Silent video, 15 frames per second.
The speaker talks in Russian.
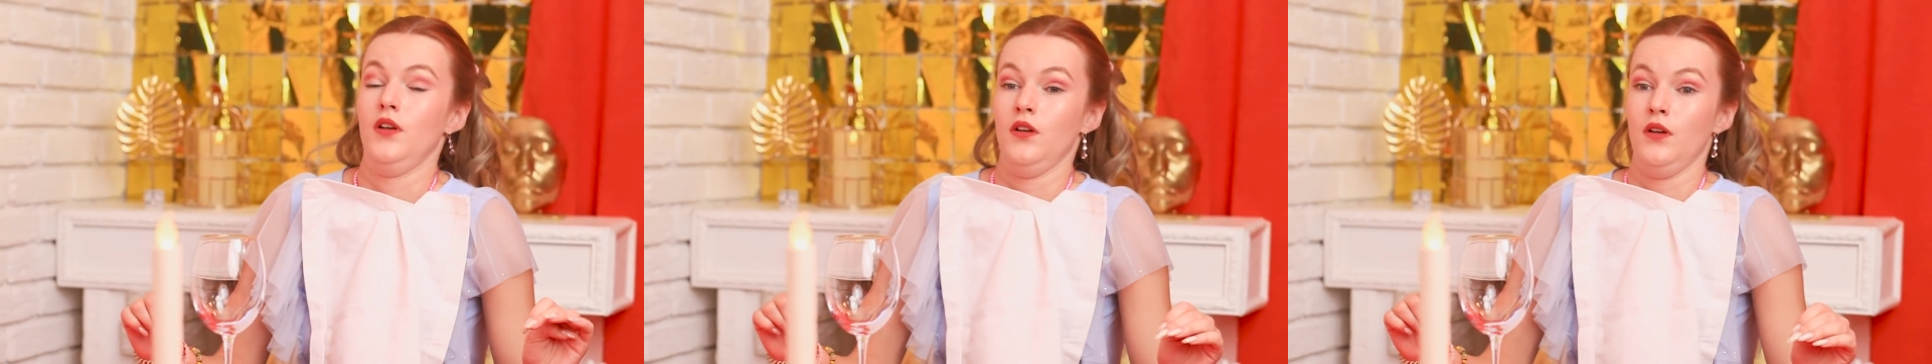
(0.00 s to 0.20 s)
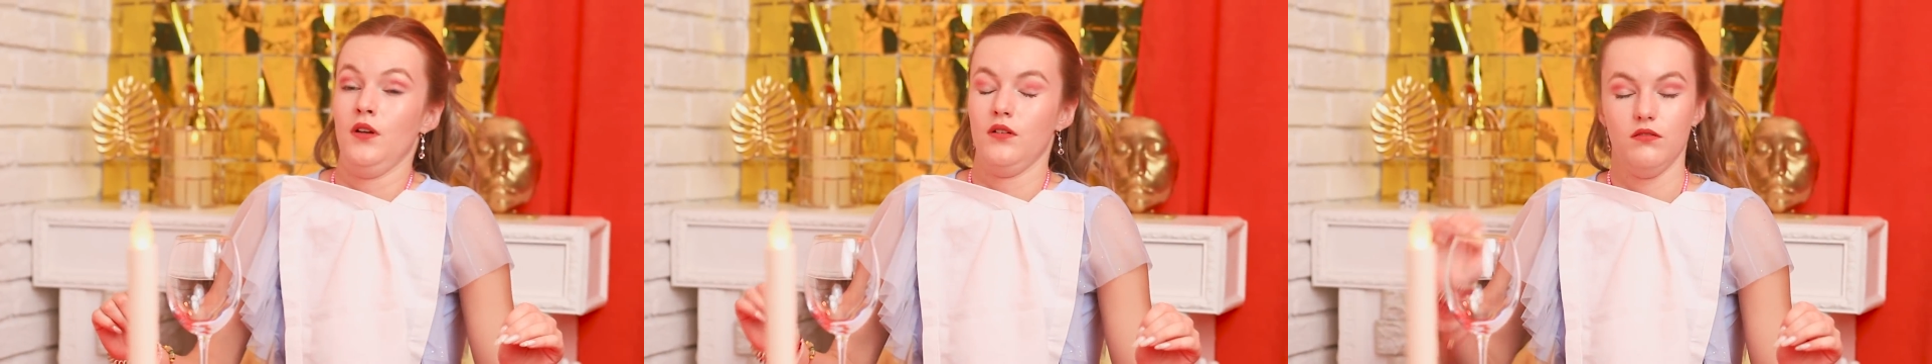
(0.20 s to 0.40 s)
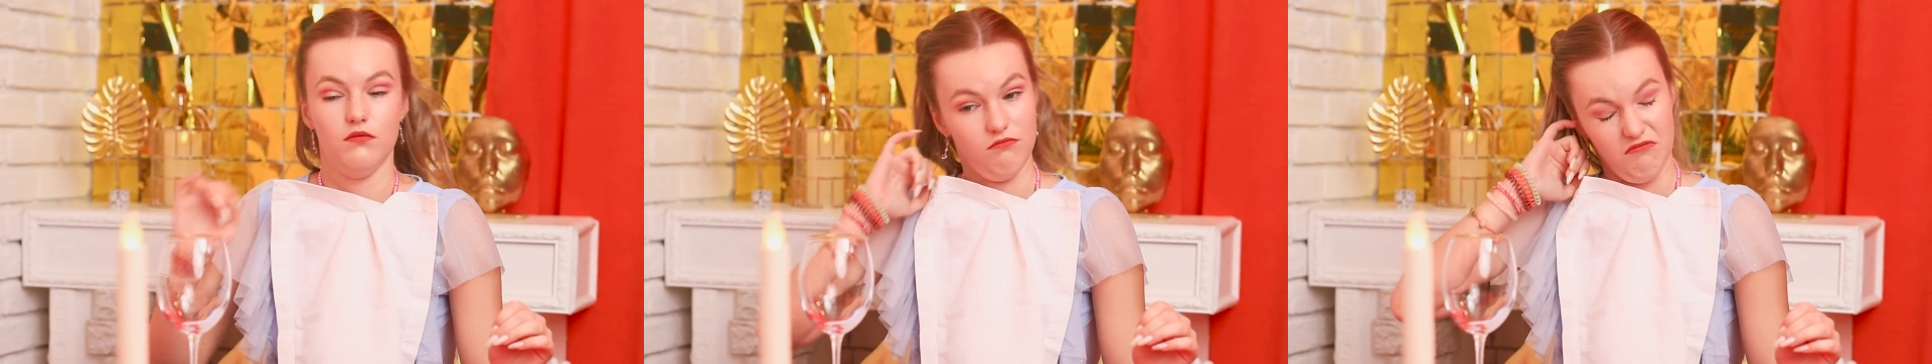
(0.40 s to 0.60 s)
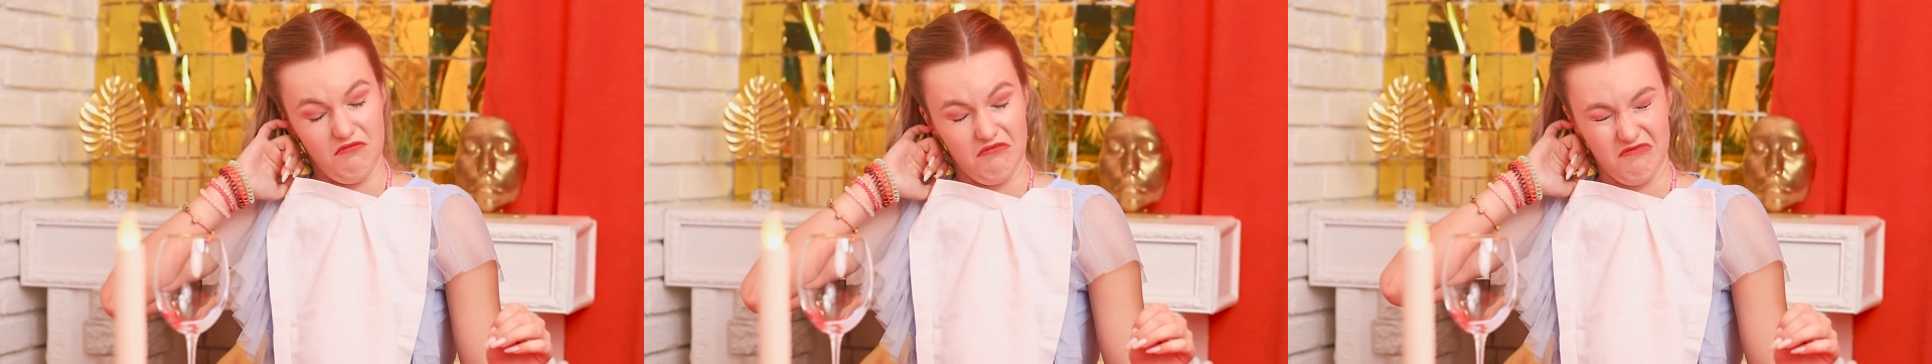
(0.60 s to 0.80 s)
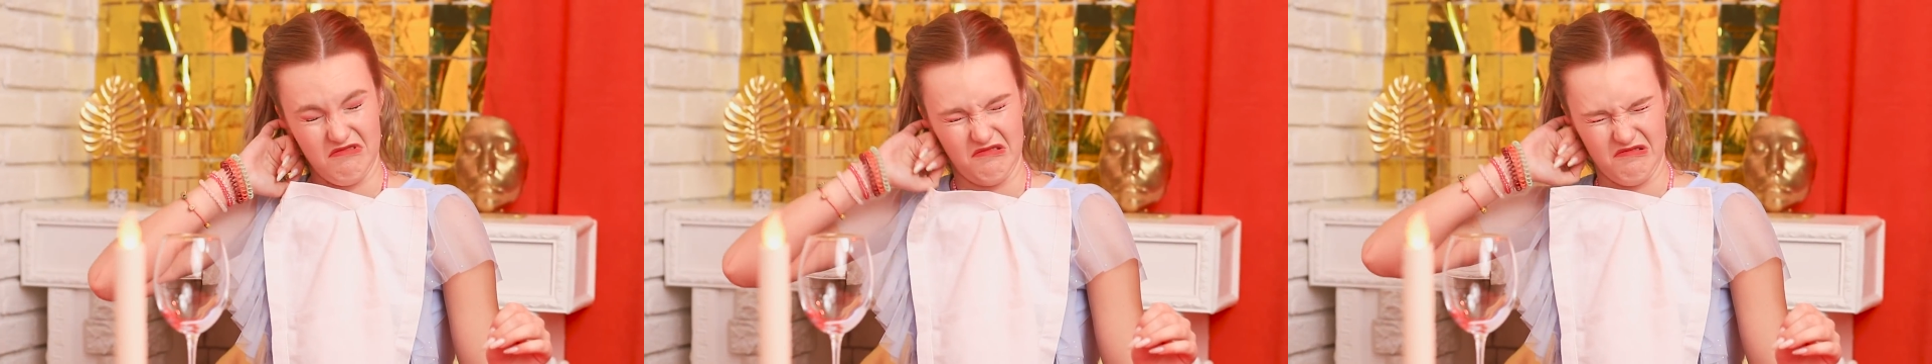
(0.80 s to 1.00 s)
мне нужна
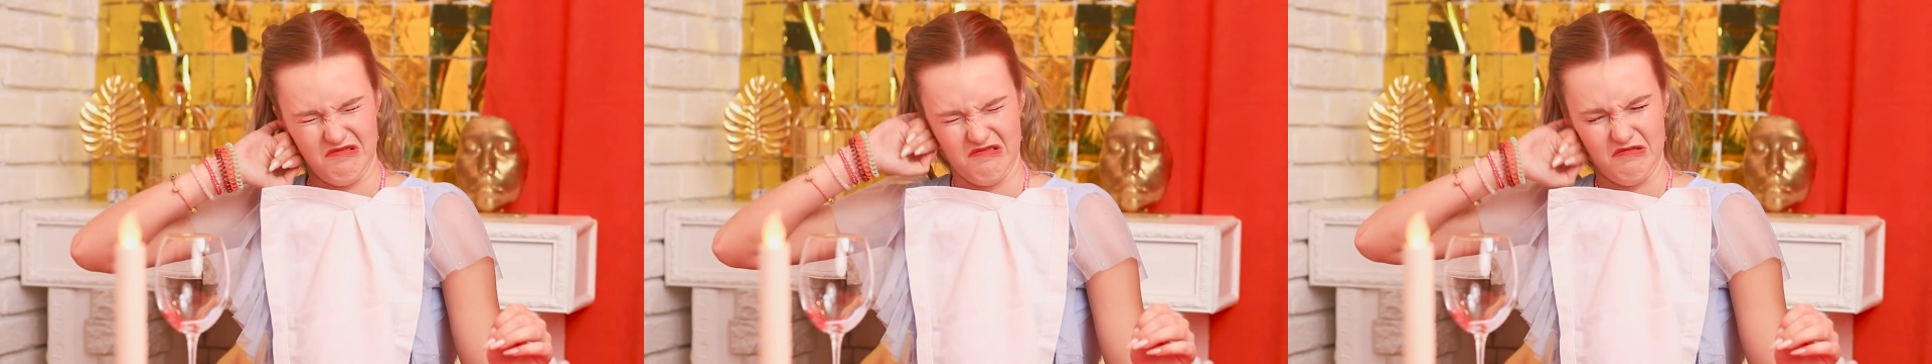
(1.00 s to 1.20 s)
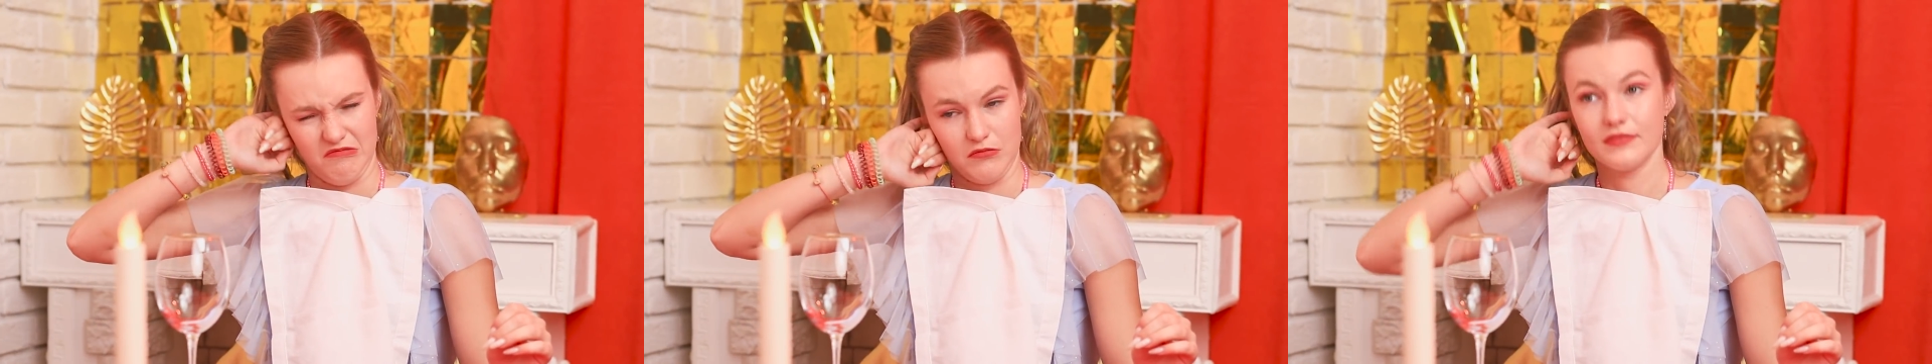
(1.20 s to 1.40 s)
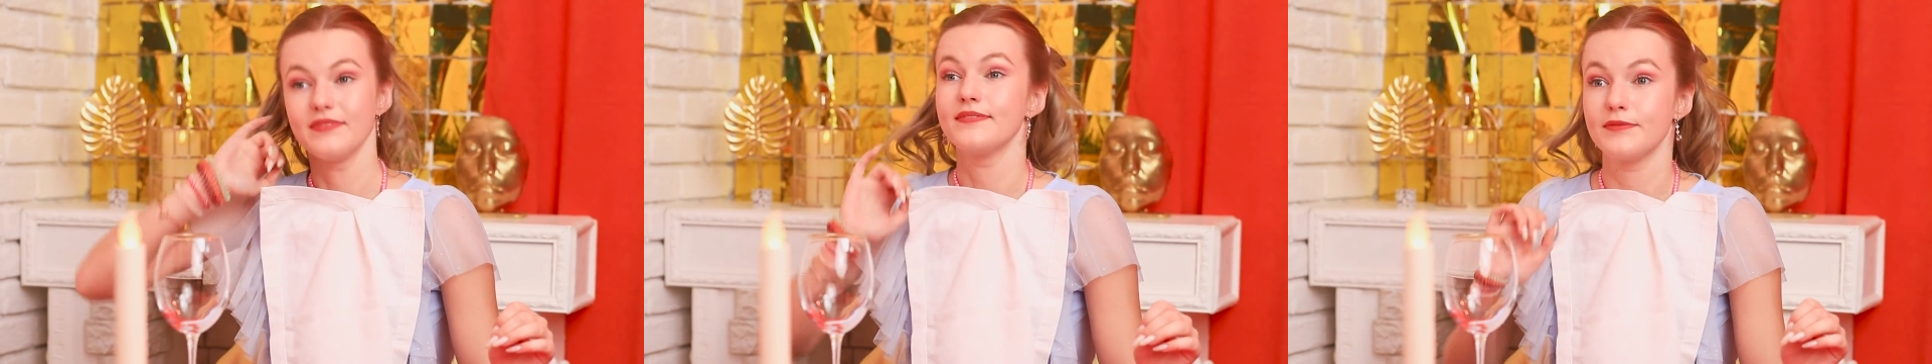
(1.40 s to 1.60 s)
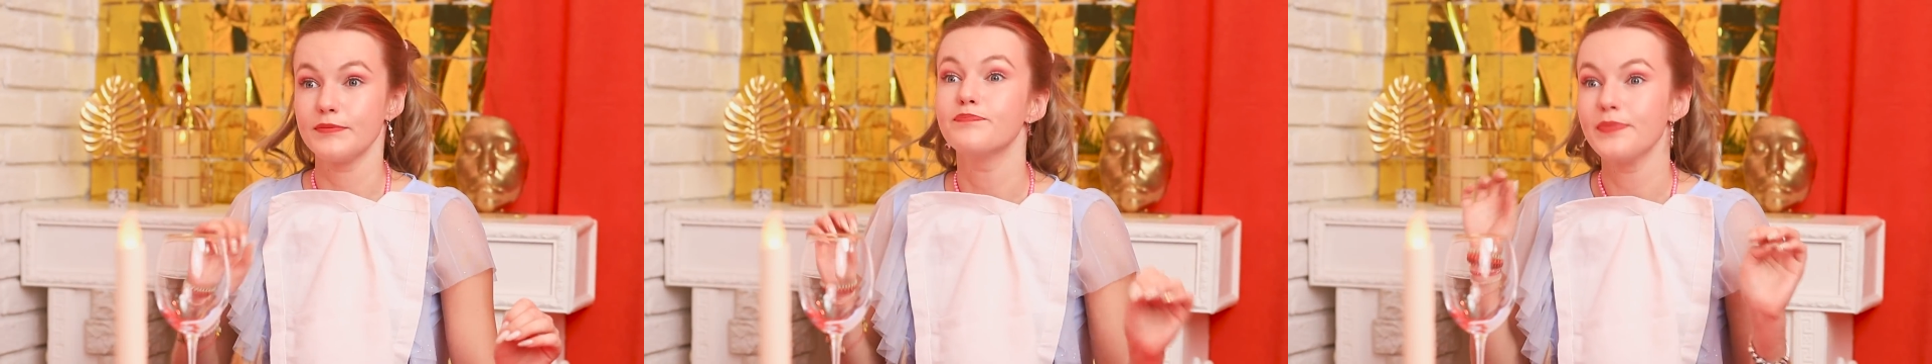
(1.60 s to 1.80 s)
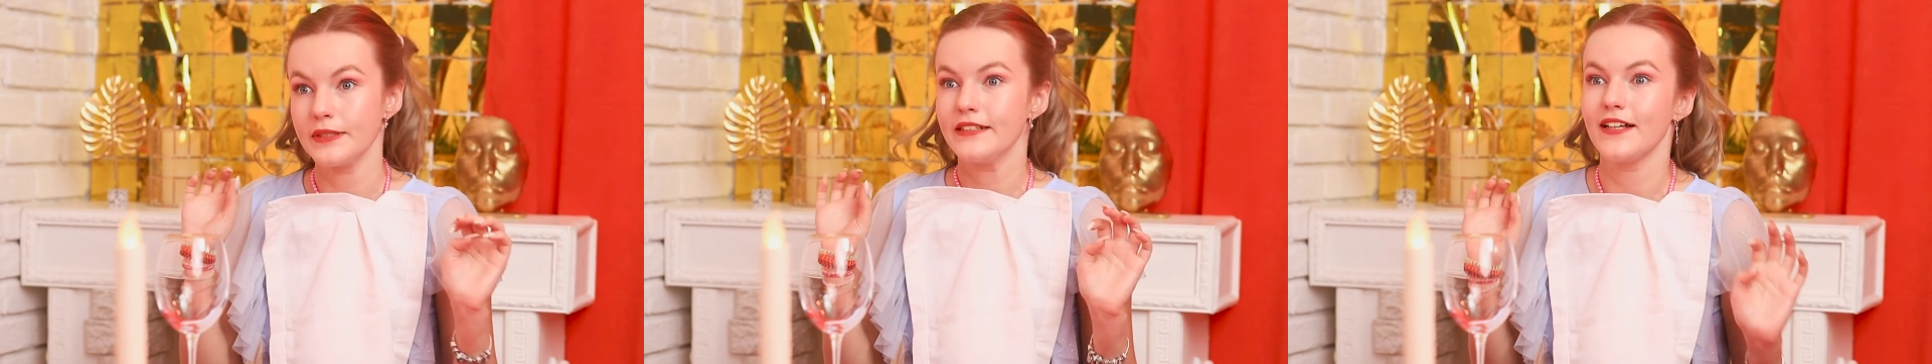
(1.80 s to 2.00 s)
соль.
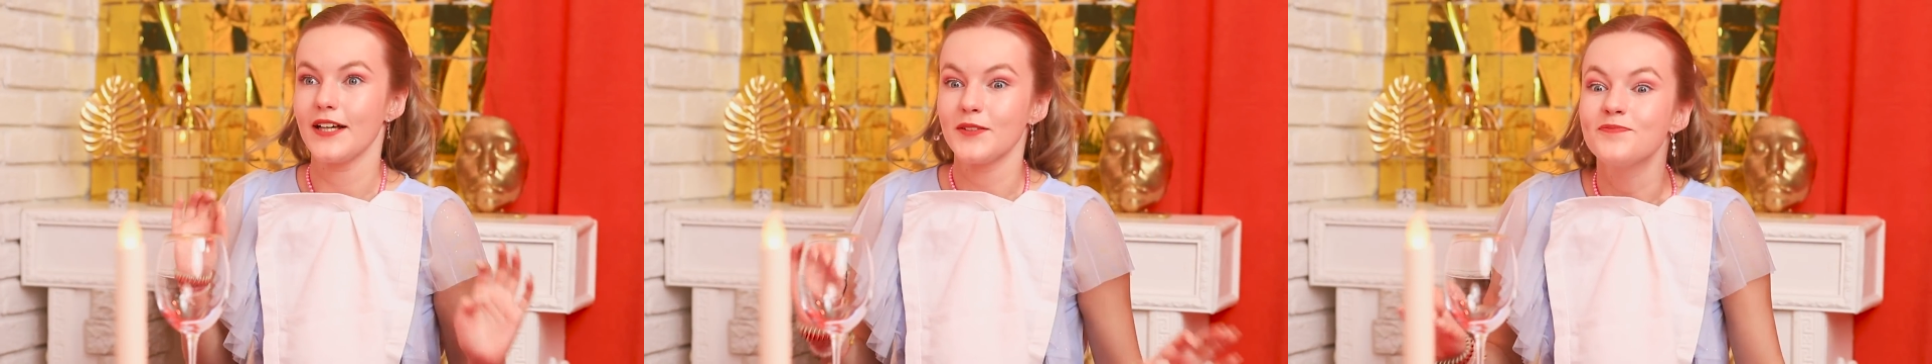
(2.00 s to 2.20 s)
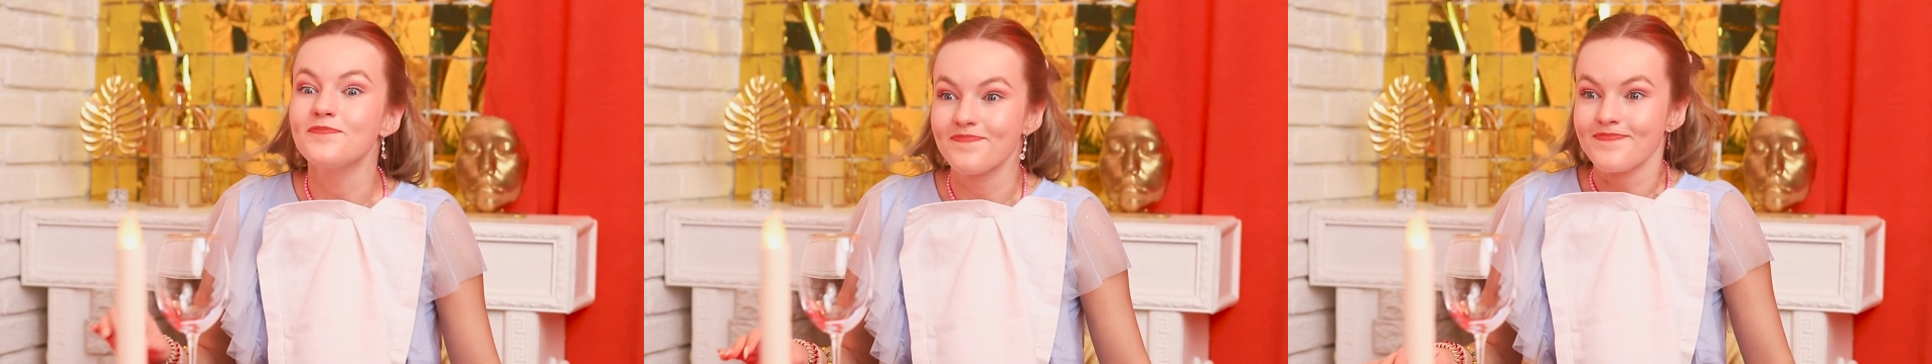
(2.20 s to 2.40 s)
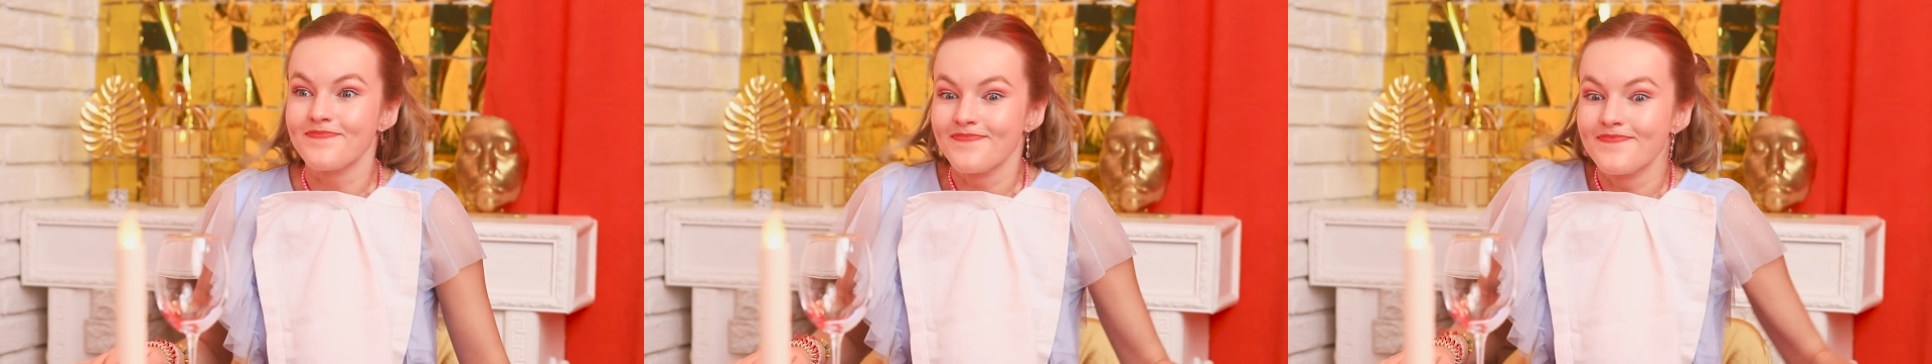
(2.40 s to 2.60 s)
И зачем так